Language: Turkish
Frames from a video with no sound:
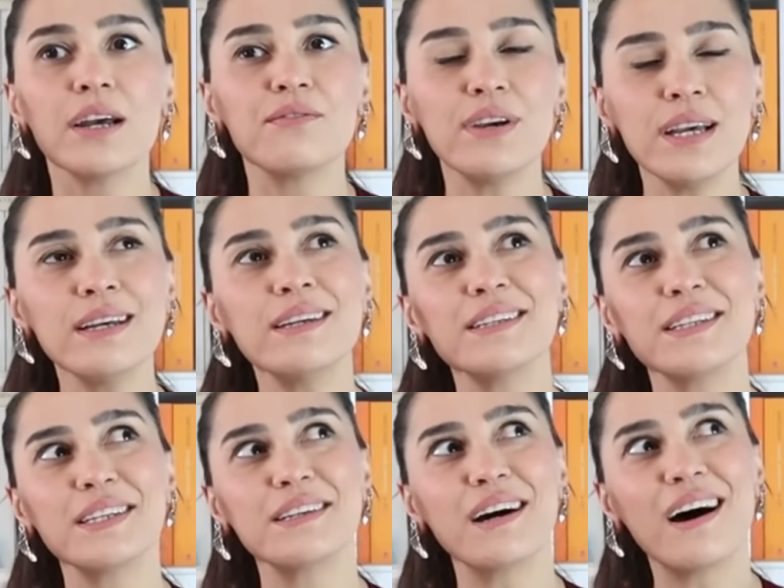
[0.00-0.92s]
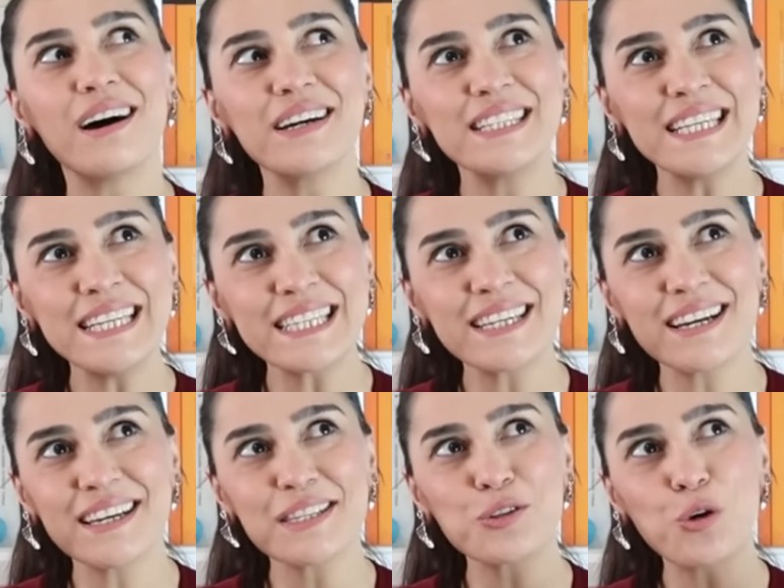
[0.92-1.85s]
Ve e, aile
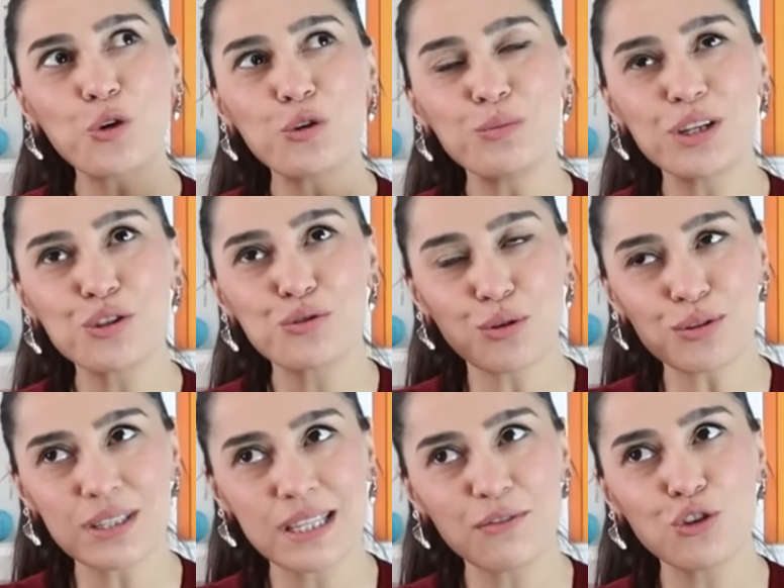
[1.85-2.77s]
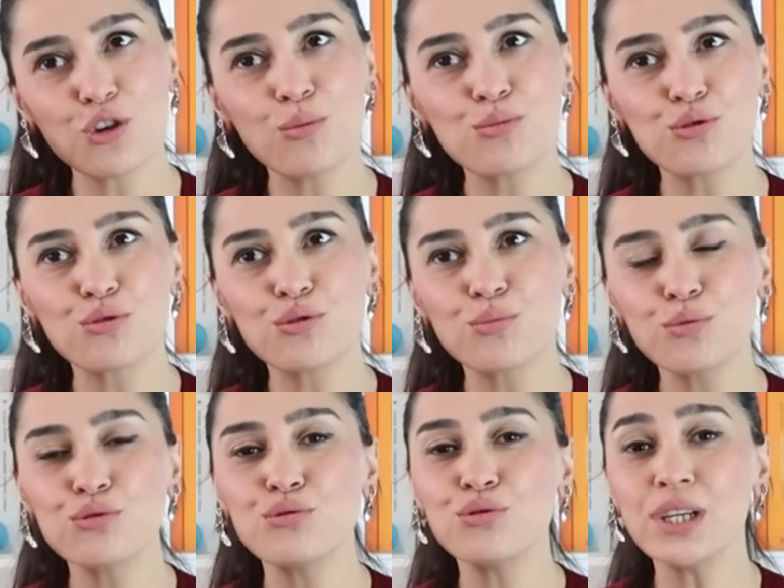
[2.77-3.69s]
hikayesi okumayı çok seviyorum çünkü
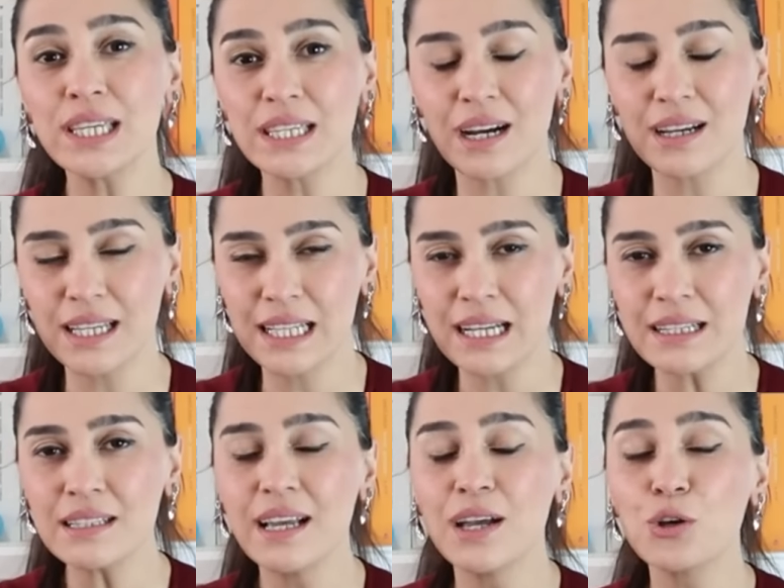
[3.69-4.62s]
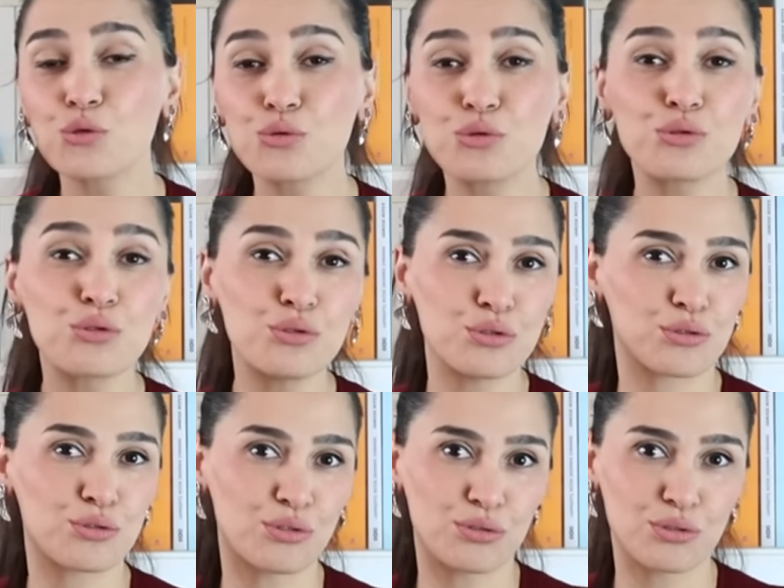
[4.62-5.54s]
bu tür hikayeler duygu
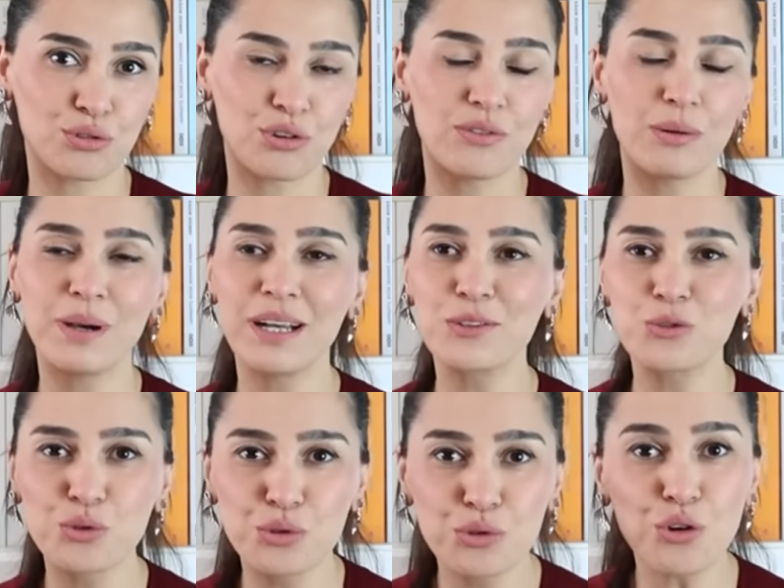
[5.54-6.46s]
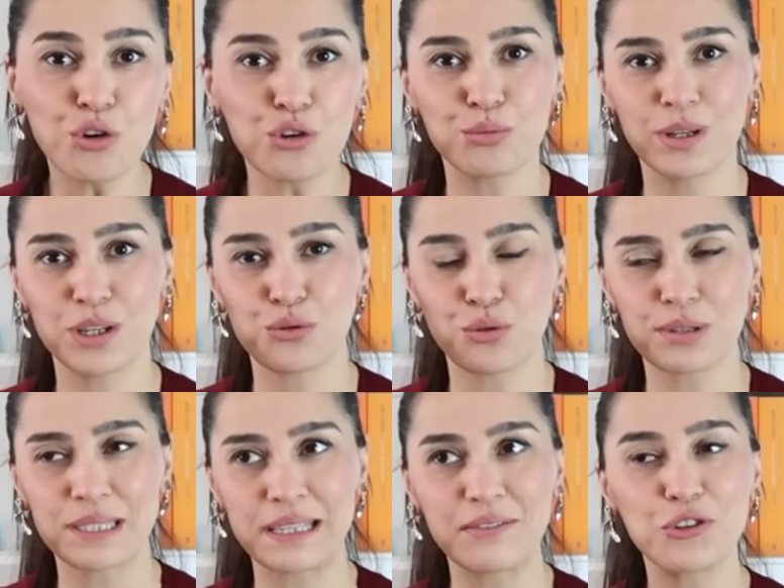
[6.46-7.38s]
yüklü oluyor ve ben duygu okumayı
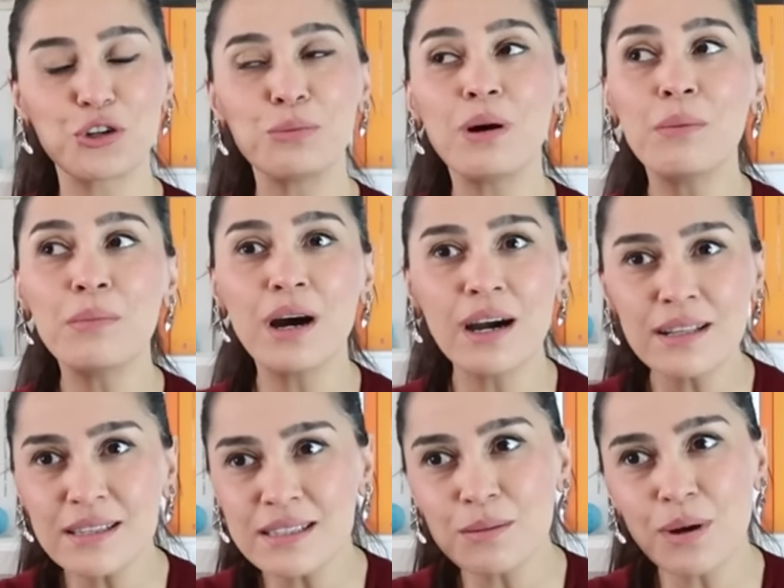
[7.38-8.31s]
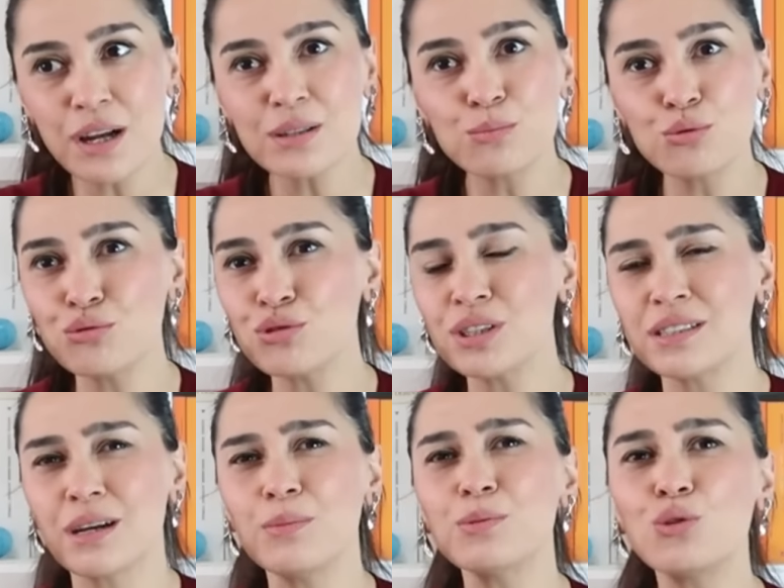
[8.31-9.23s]
çok seviyorum. Ama aynı zamanda bu tür
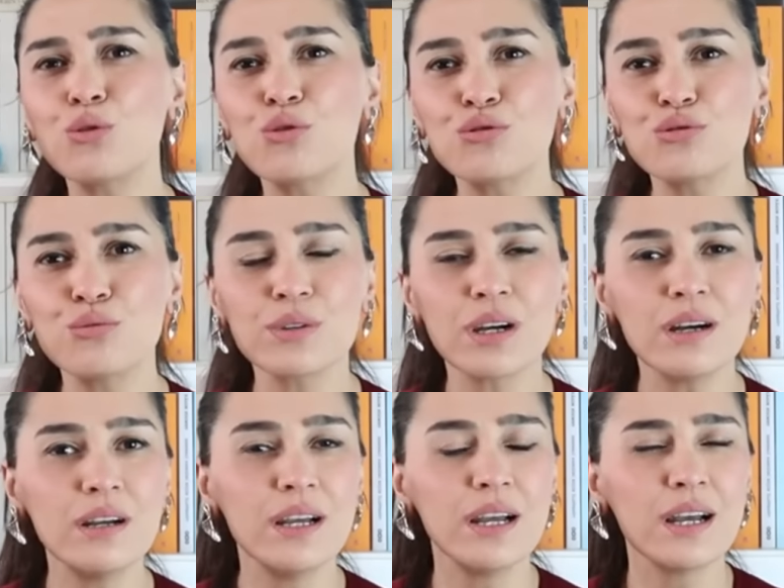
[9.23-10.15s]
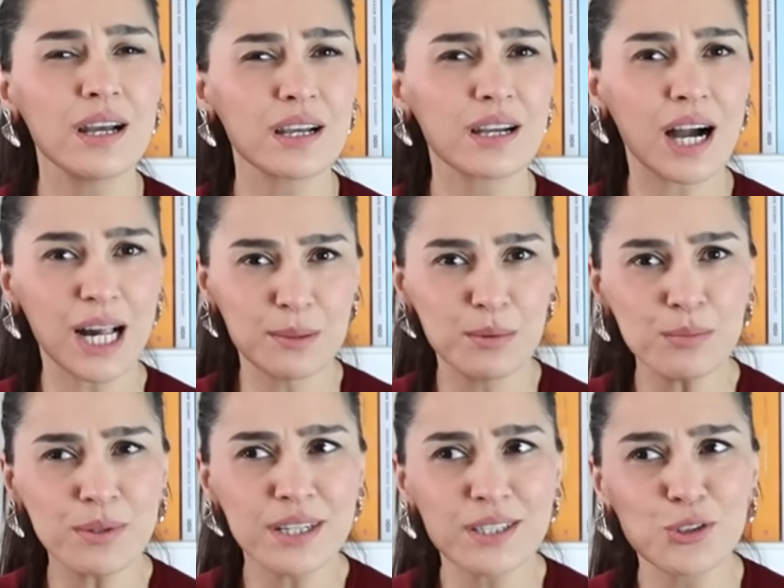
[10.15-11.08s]
kitapları okuduğumda e,
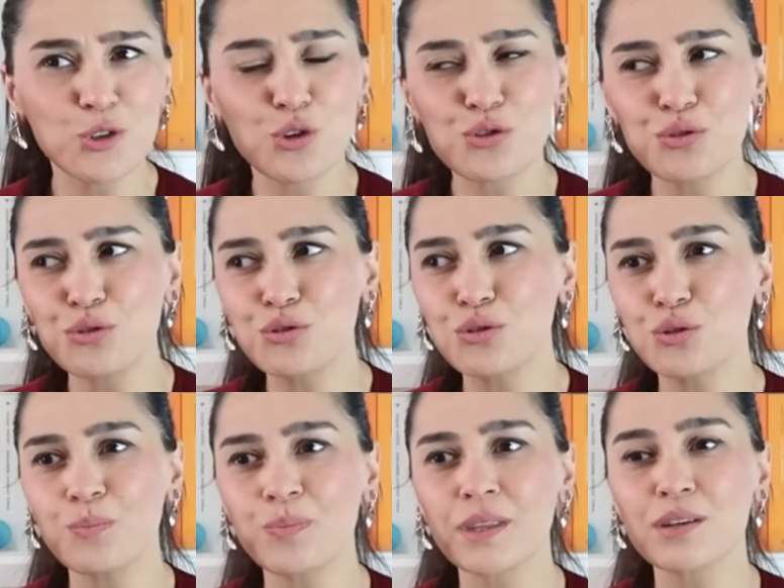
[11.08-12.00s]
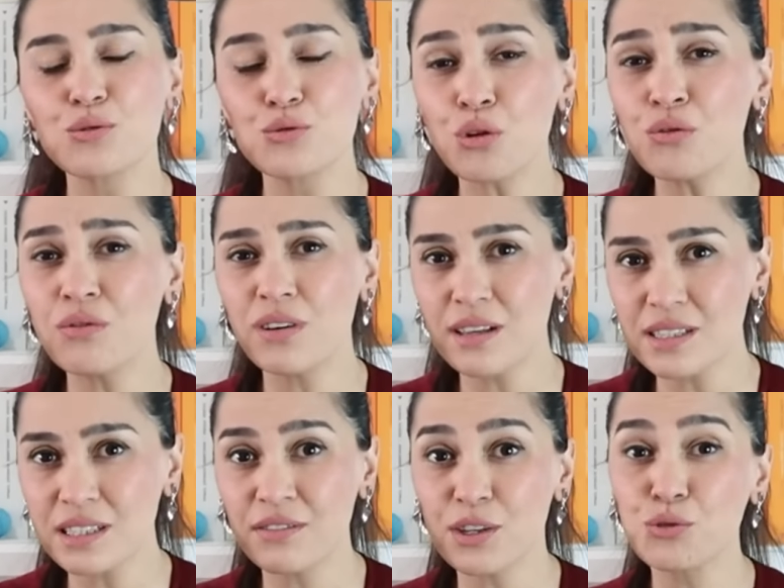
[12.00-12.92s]
kalbim kırılıyor çünkü çok
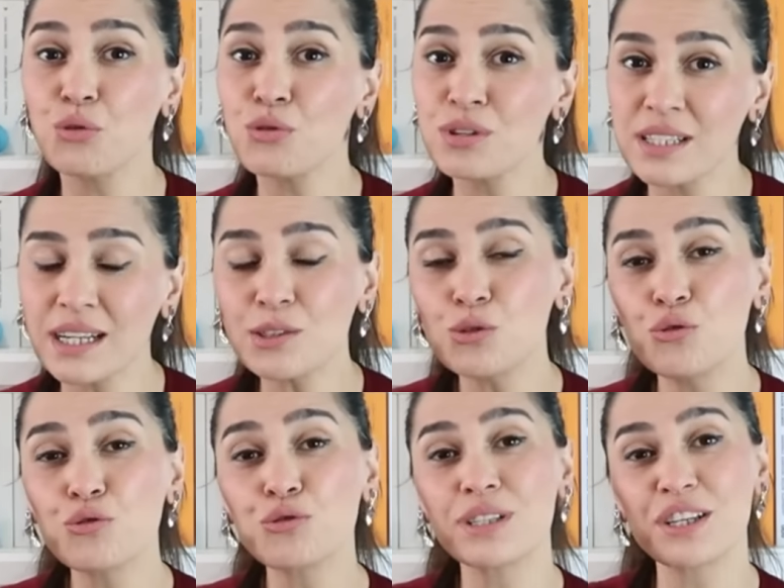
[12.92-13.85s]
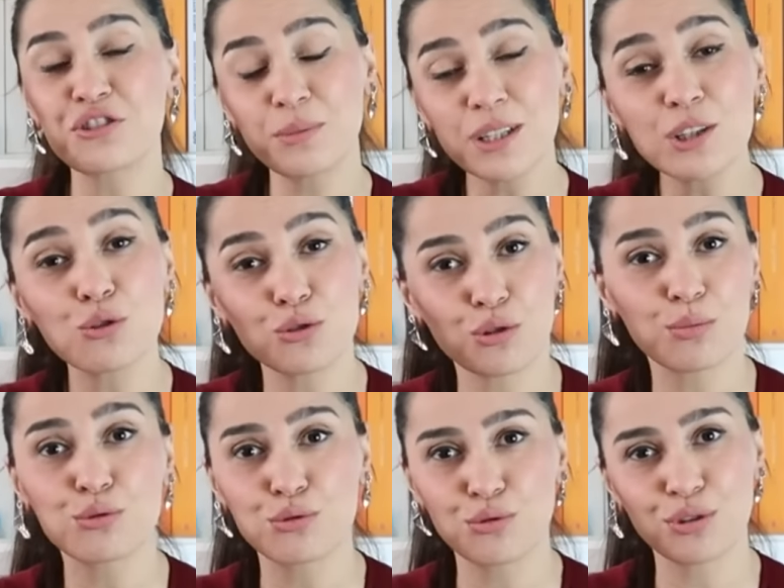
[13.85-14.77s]
fazla ve çok sert yüzleşmeler
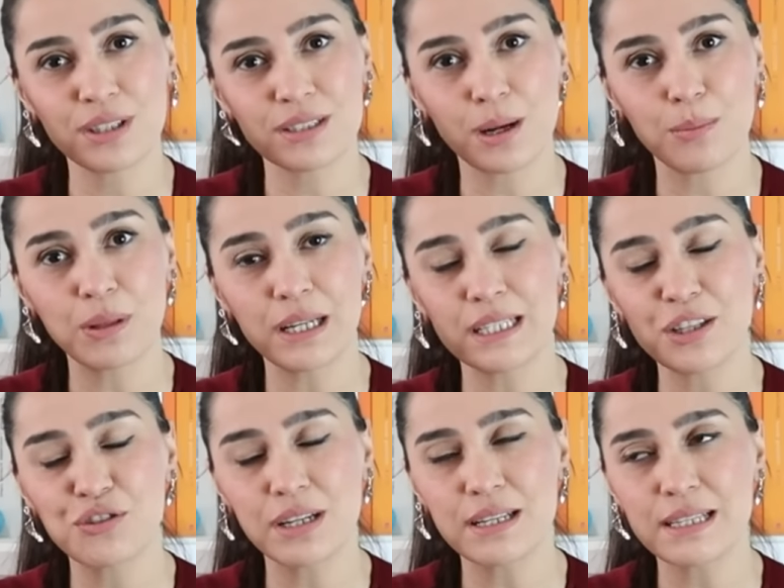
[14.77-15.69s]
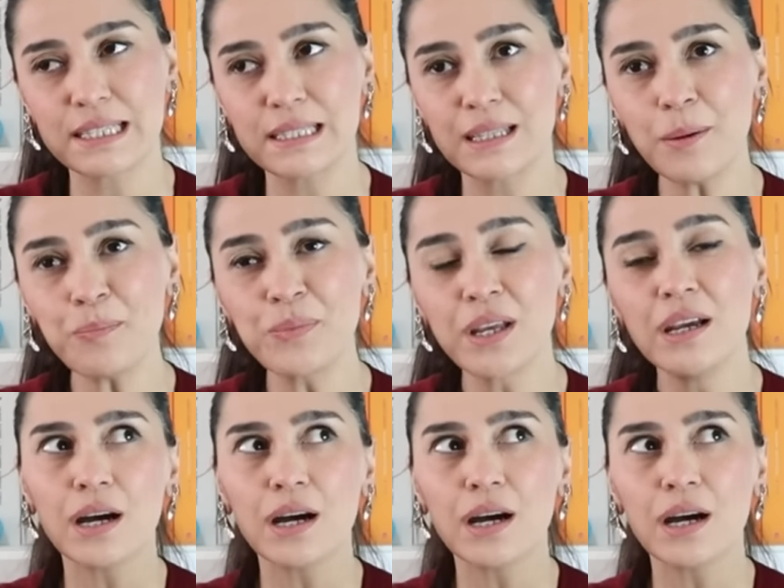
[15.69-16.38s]
oluyor bu tür kitapların içerisinde.